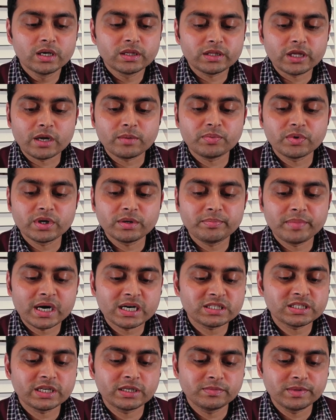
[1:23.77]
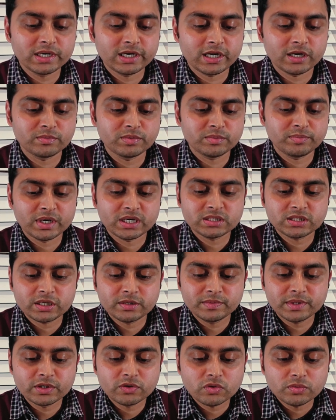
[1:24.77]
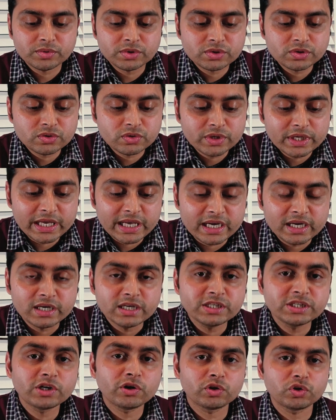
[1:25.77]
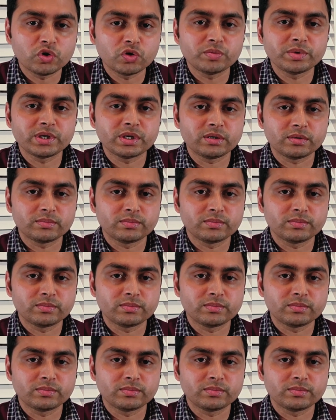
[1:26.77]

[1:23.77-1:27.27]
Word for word: তারপরে বার্থ সার্টিফিকেট লাগবে বার্থ সার্টিফিকেট অবশ্যই ইংলিশে হতে হবে